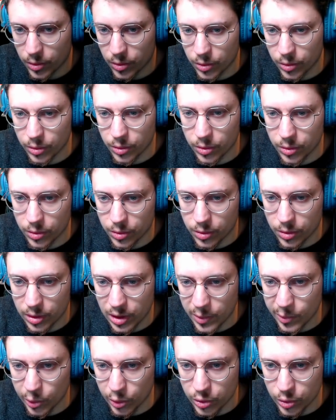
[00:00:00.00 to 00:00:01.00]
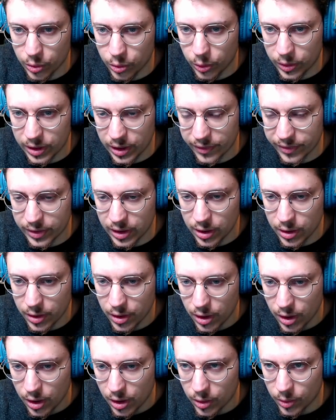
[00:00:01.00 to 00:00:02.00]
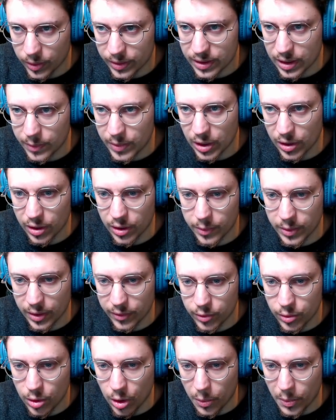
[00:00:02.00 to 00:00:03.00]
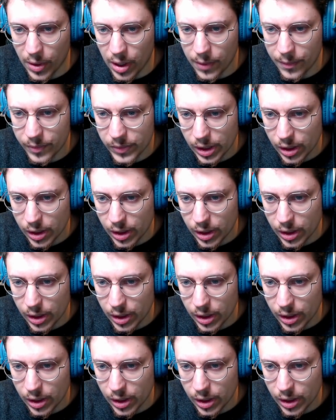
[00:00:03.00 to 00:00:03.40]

les mondiaux de TFT. Donc c'était bien, bien vu de leur part.